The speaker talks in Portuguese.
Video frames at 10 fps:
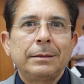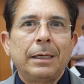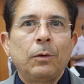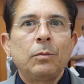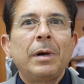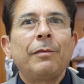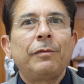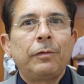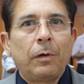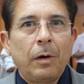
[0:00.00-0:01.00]
alguma
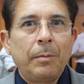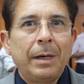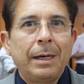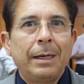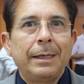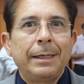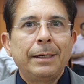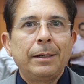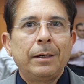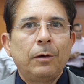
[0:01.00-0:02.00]
forma
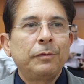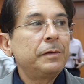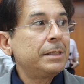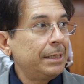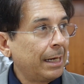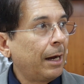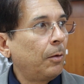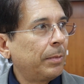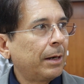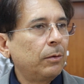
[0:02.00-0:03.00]
é,
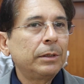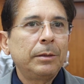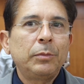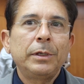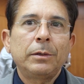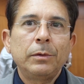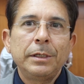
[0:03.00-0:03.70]
oficial para contribuir com